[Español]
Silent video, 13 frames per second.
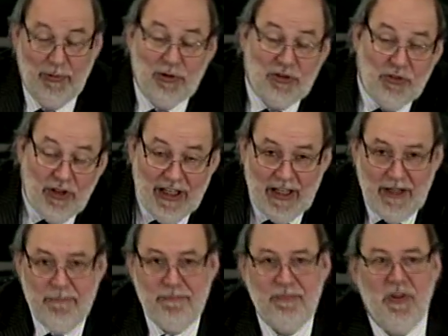
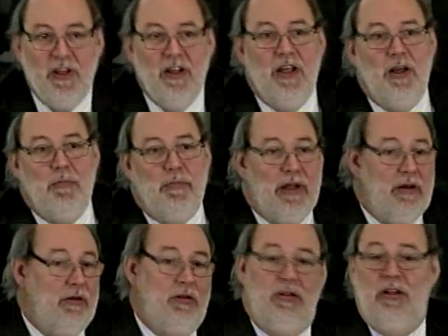proporcionales
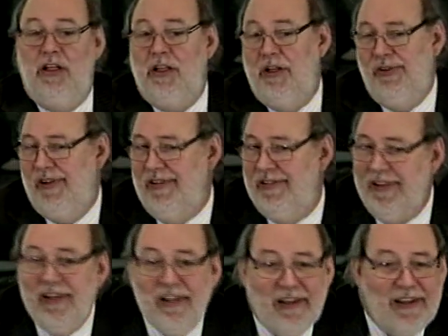pero les quiero
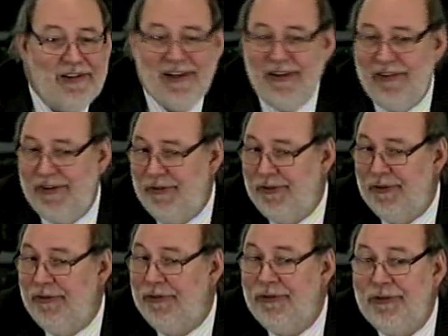decir que deben haber
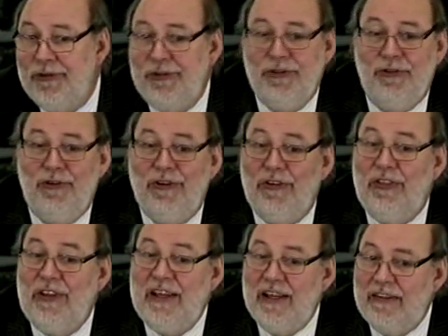unos 8
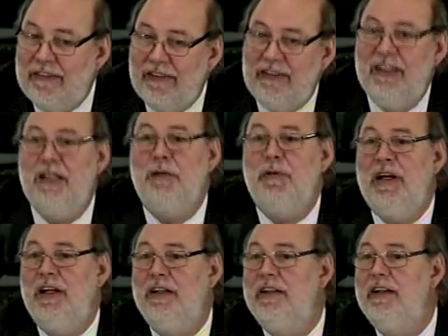o 10
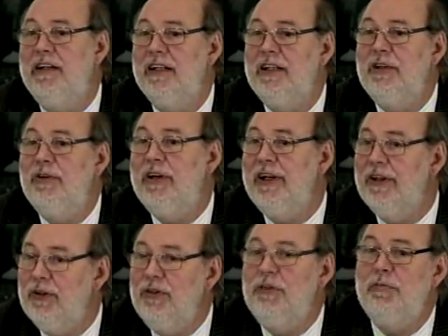sistemas alternativos a
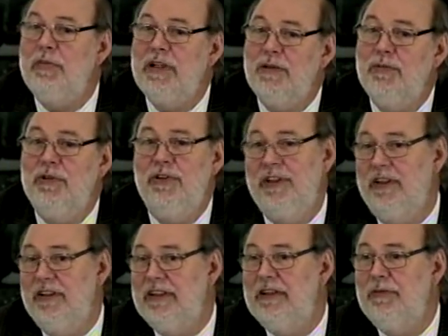DON para
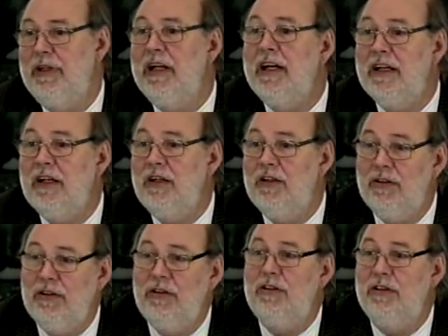poder determinar
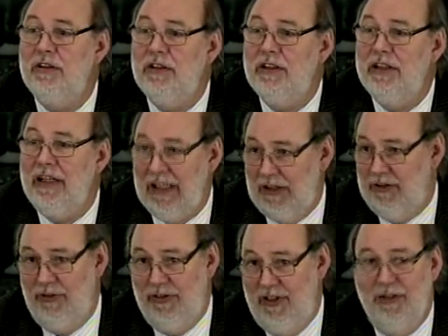los eh,
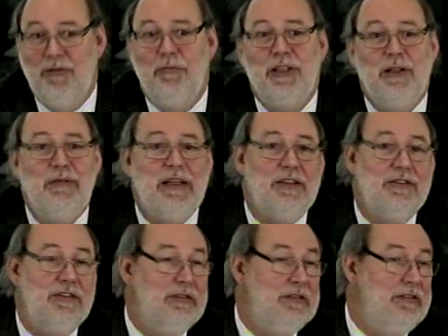electos, digamos,
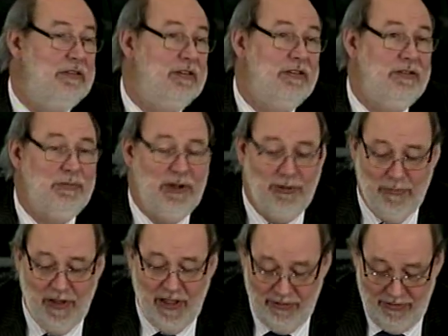matemáticos. Incluso me
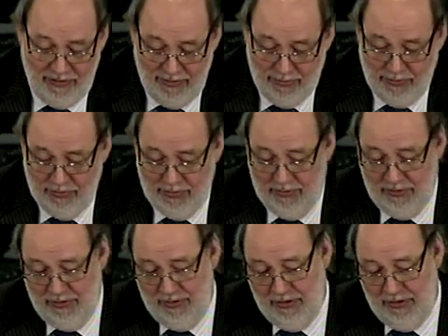convidaron hace poco